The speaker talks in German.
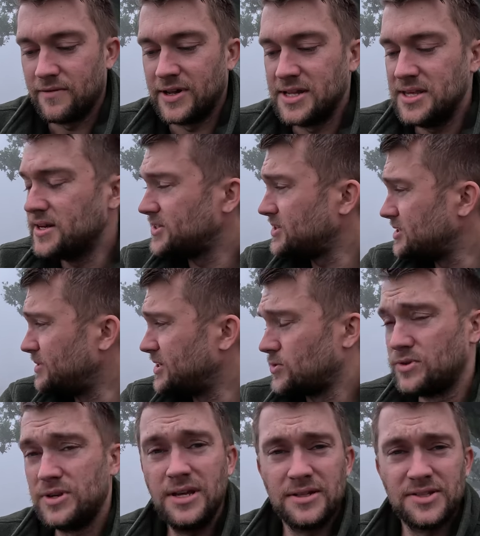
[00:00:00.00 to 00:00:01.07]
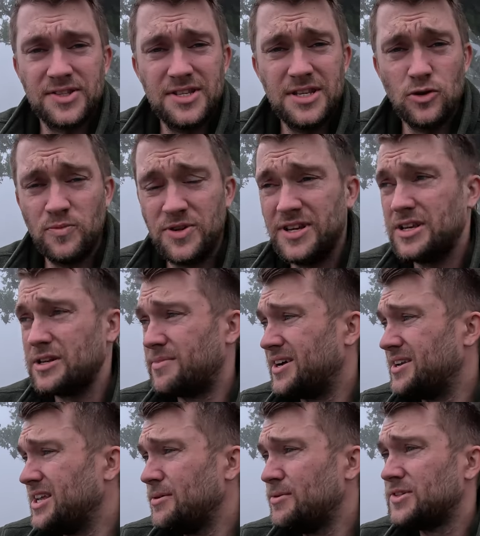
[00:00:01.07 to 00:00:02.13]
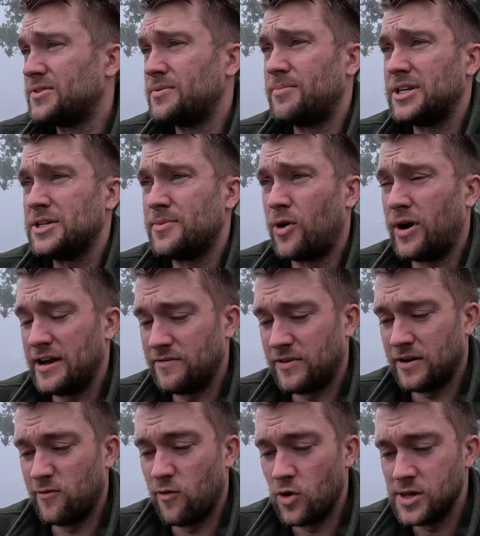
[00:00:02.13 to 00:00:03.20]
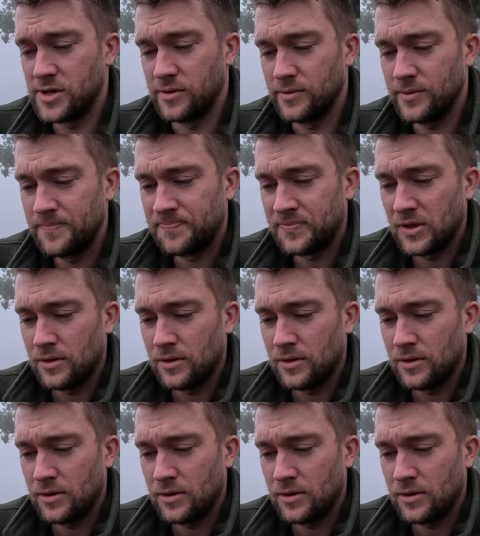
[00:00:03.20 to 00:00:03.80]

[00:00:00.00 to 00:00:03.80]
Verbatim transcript: Weil hier ist es immer so ein Ding, das ist nicht unbedingt immer Nebel, es sind manchmal auch einfach Wolken.